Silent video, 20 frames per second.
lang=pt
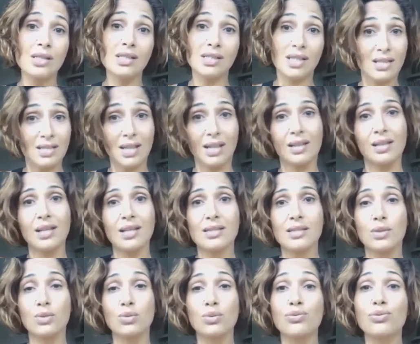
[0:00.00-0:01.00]
e sem
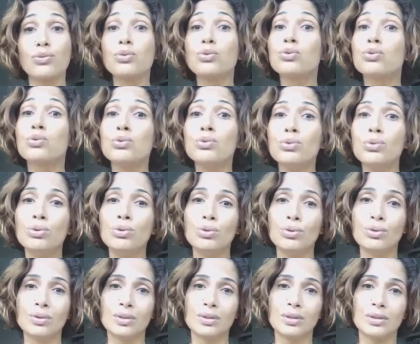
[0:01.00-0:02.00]
certeza do
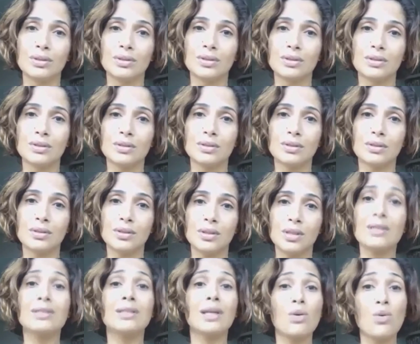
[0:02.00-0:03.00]
futuro.
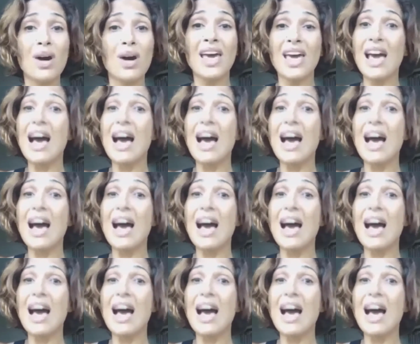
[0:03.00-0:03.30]
Então